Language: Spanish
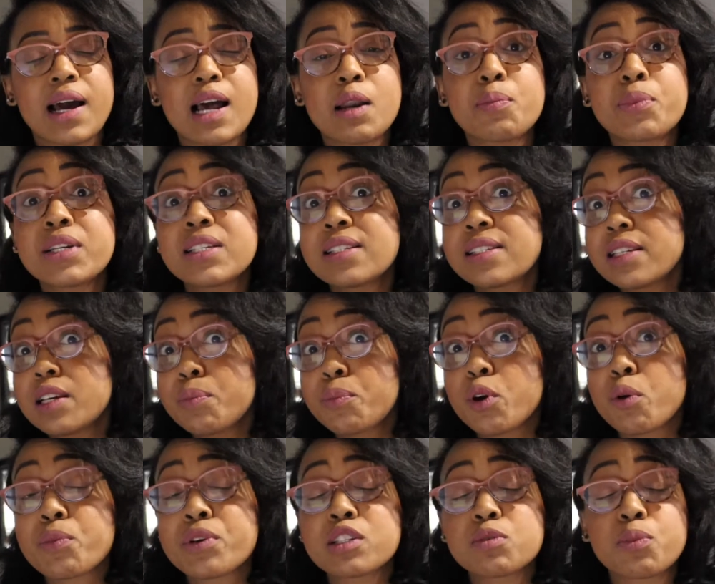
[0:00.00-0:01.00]
Al
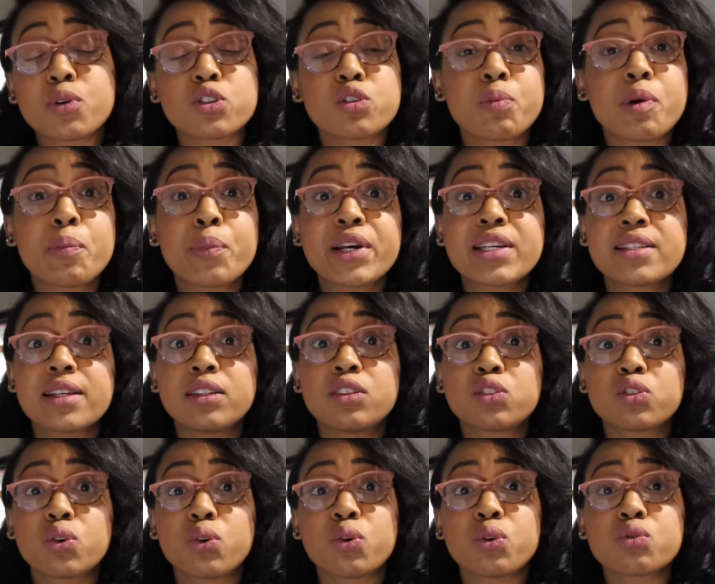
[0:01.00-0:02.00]
principio mi esposo me
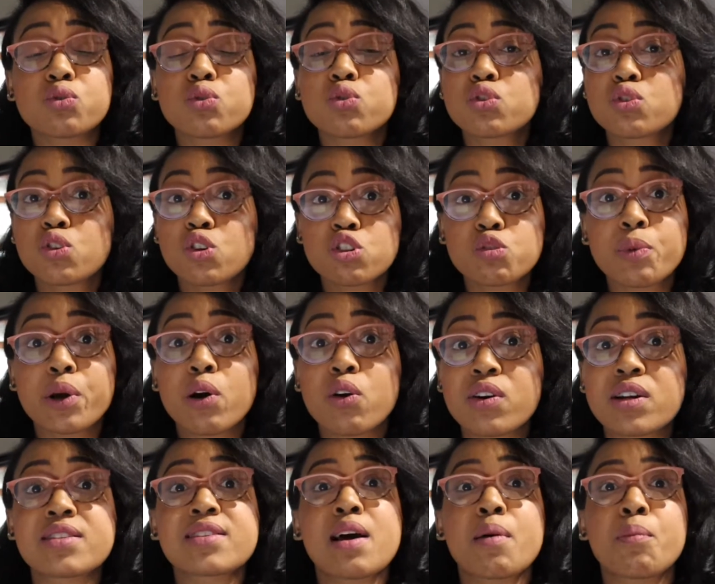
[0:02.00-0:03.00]
presentó sus dos
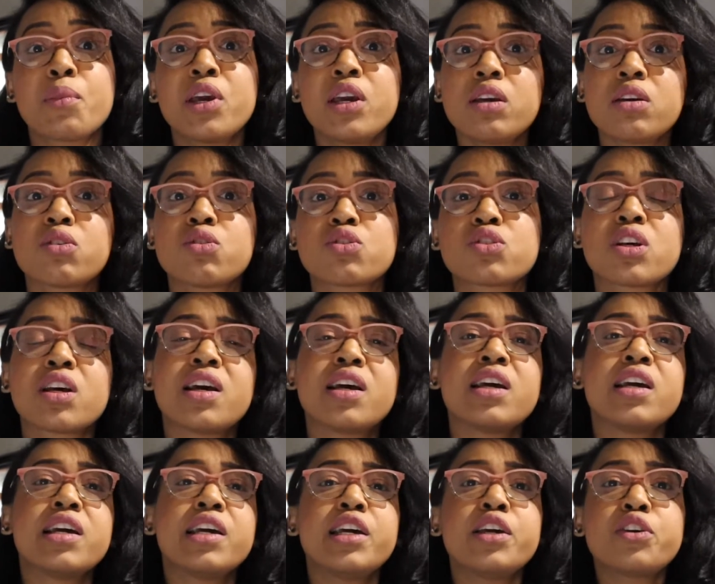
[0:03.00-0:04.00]
mejores amigos
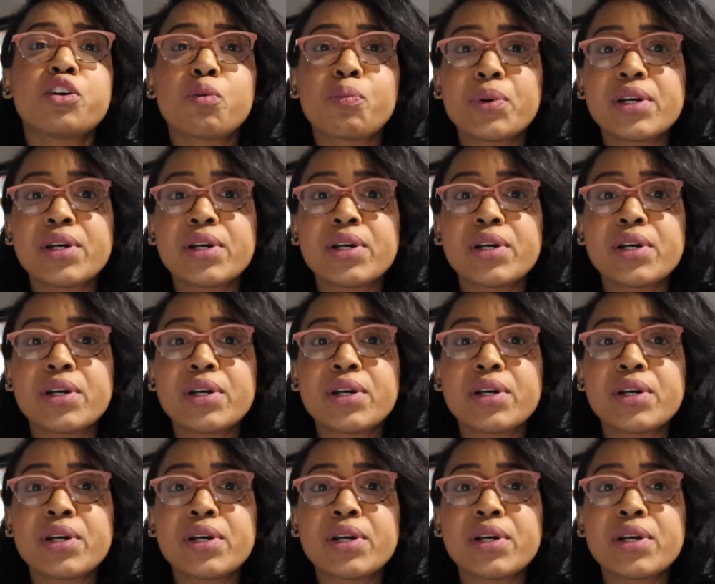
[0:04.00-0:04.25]
y yo